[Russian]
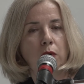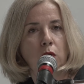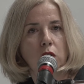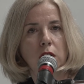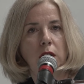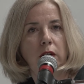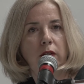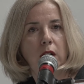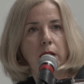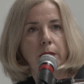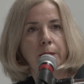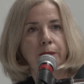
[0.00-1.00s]
прошлого,
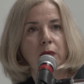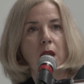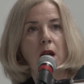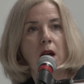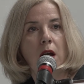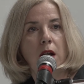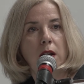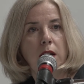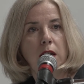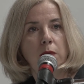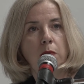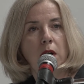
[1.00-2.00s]

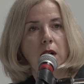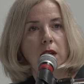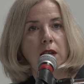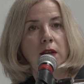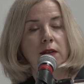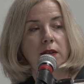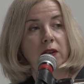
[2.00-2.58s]
либо из